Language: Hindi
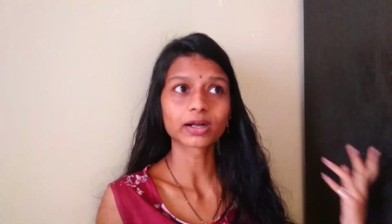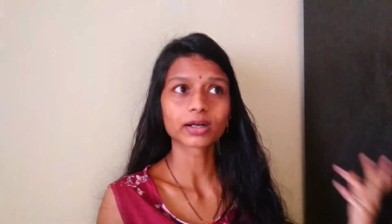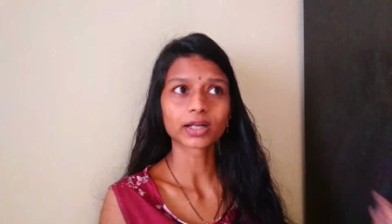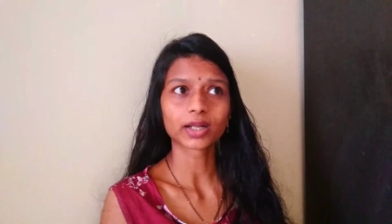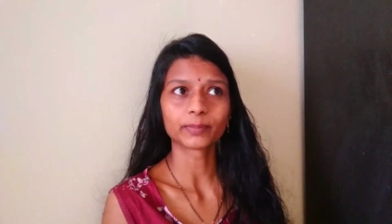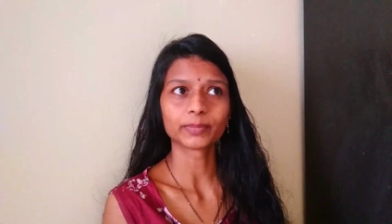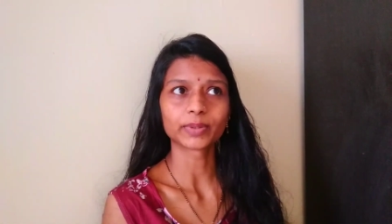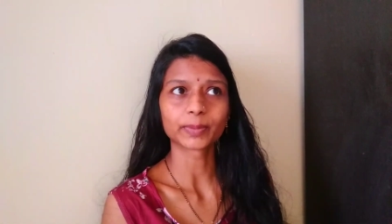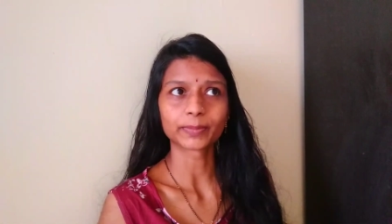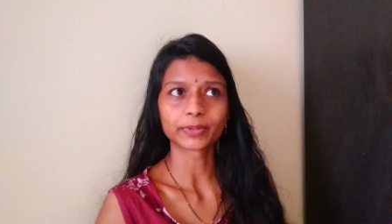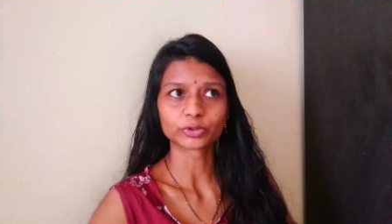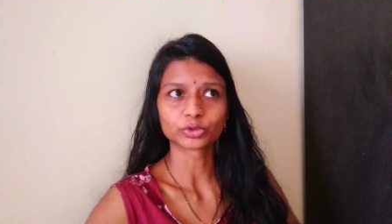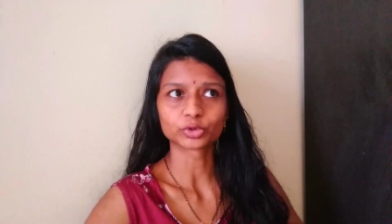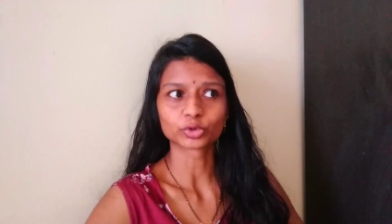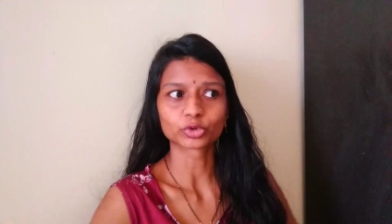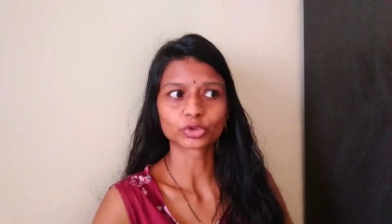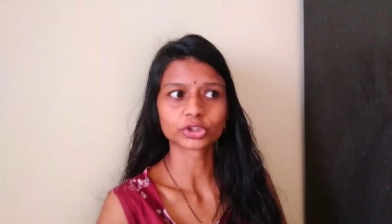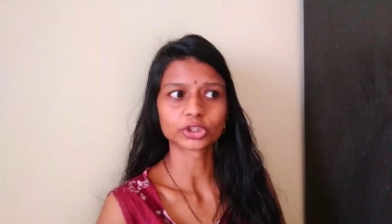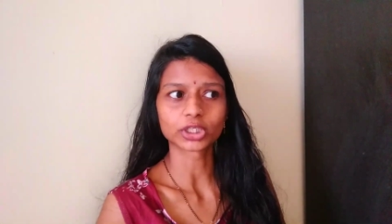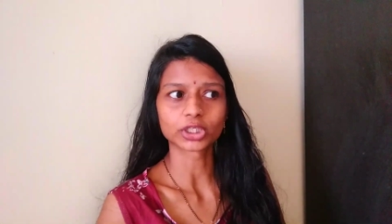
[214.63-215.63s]
अगर हमने
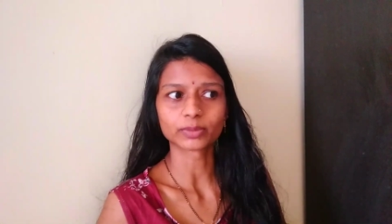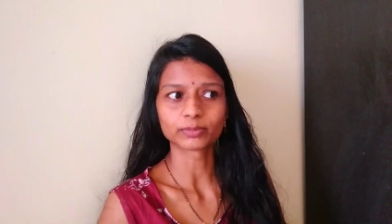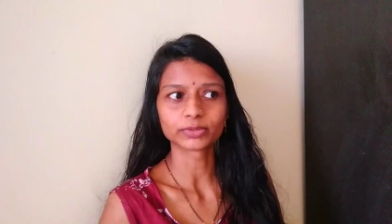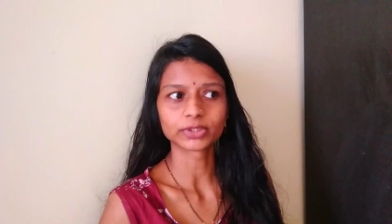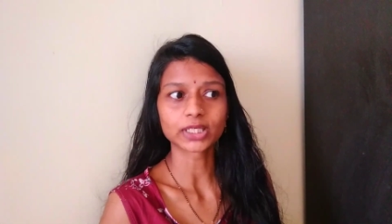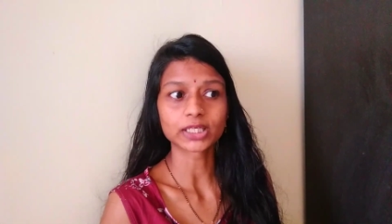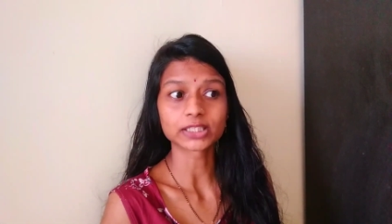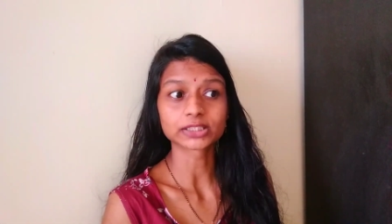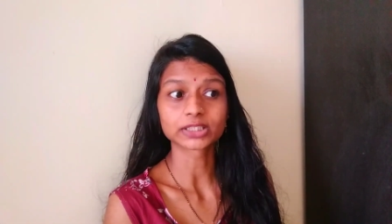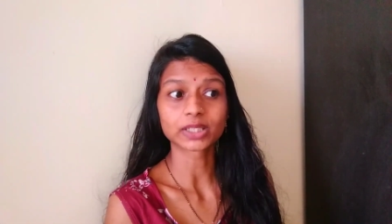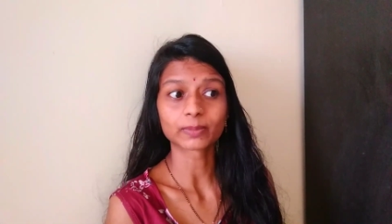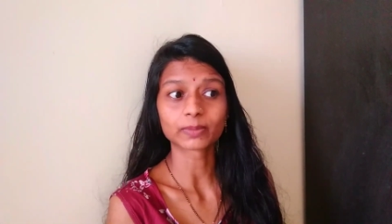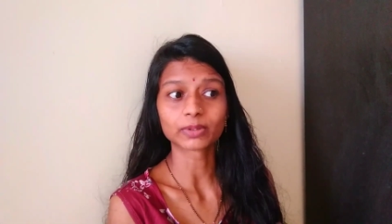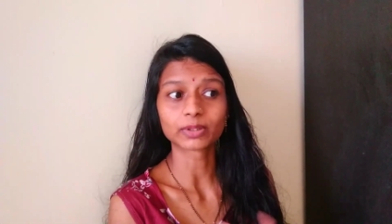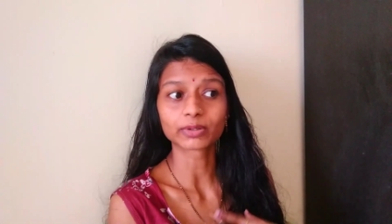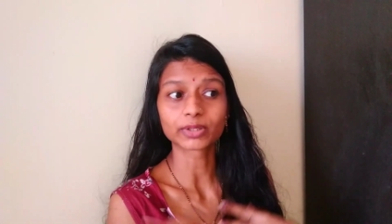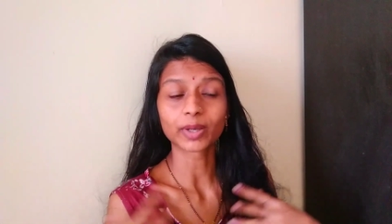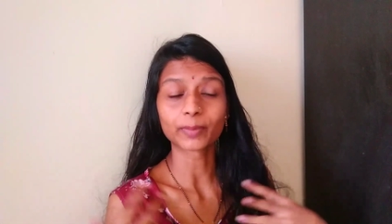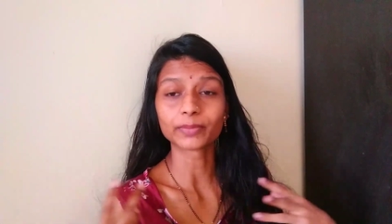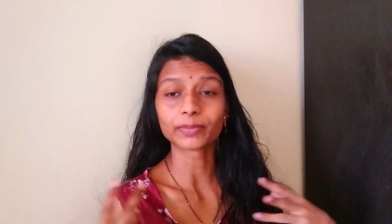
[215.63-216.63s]
बच्चों को जन्म दिया इसका
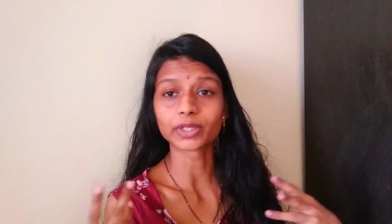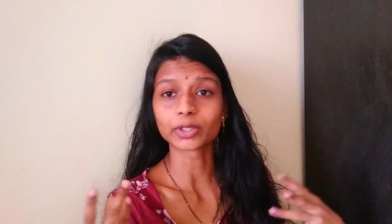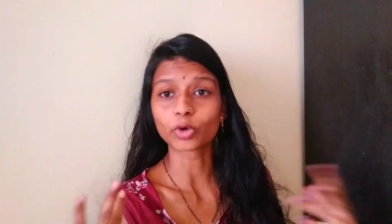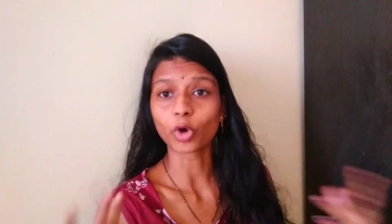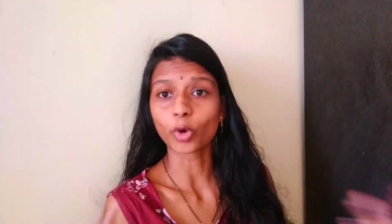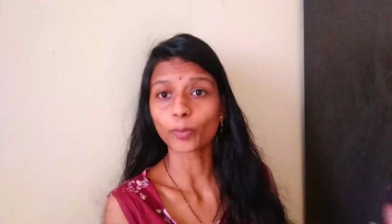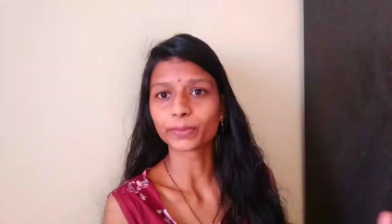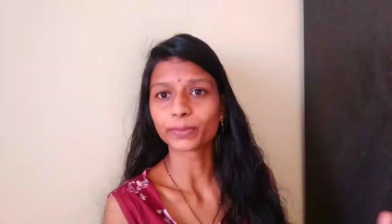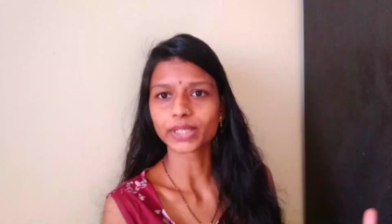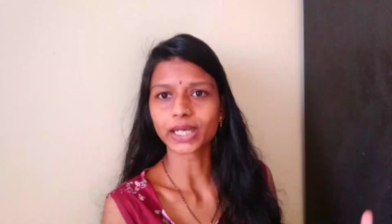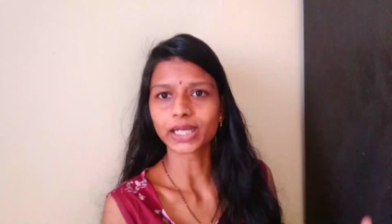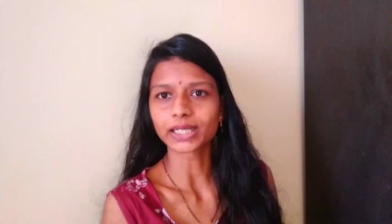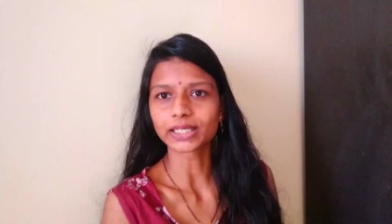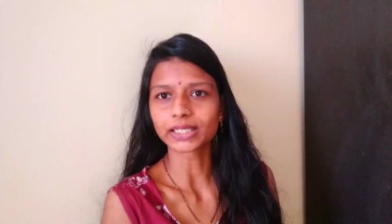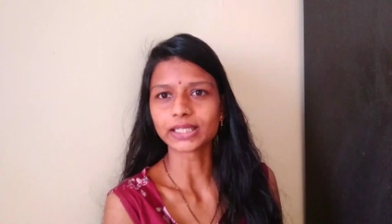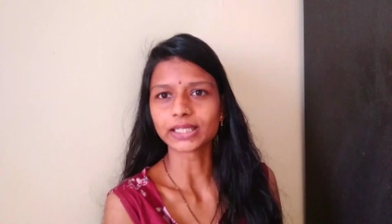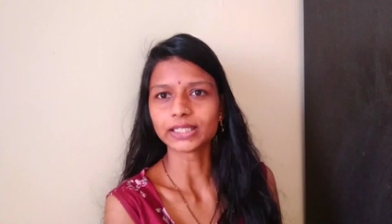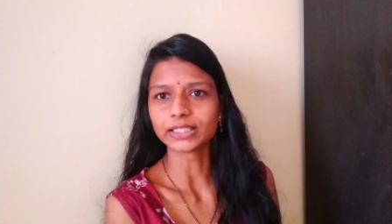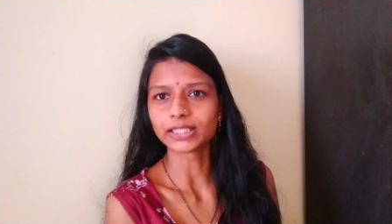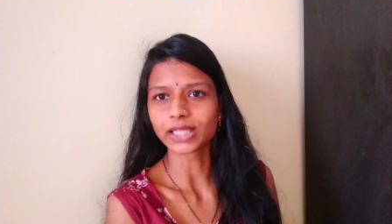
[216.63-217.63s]
मतलब कि हमने कॉपीराइट
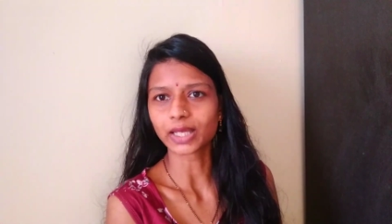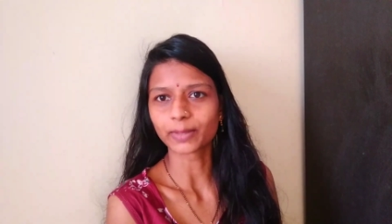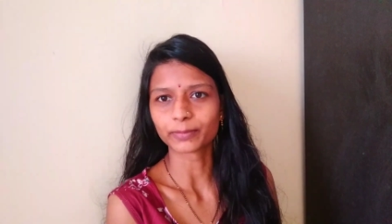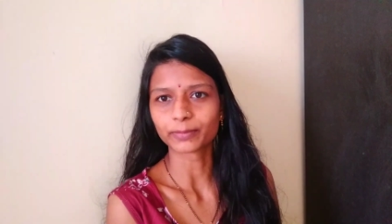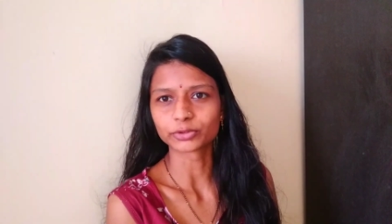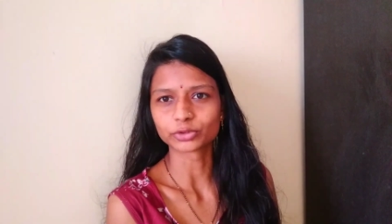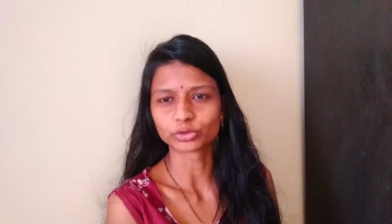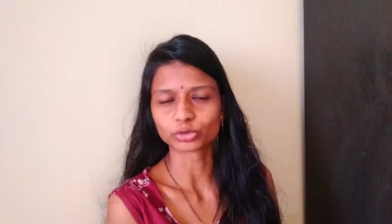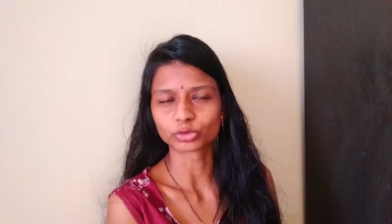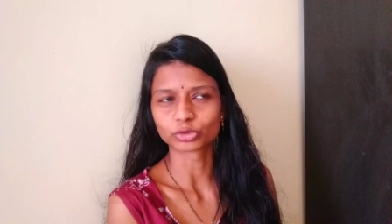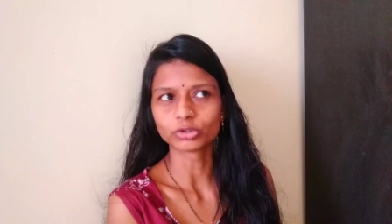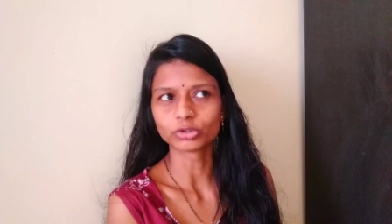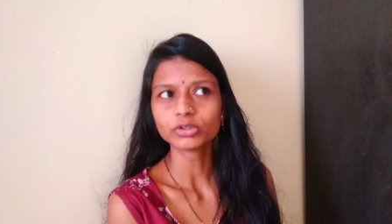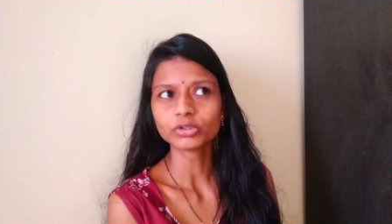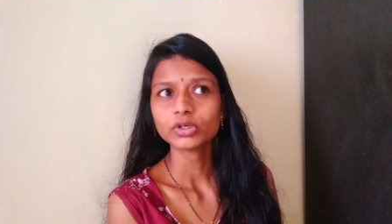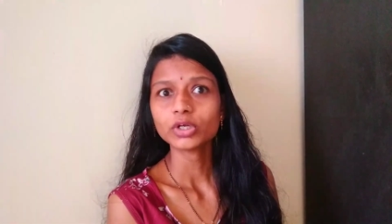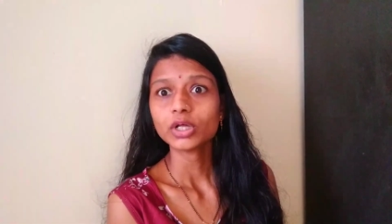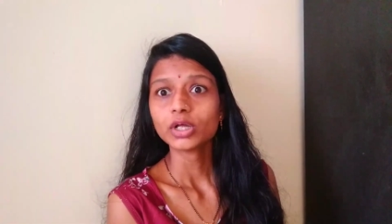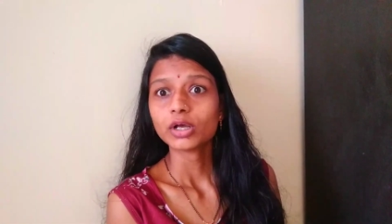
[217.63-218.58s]
ले लिया है बच्चों को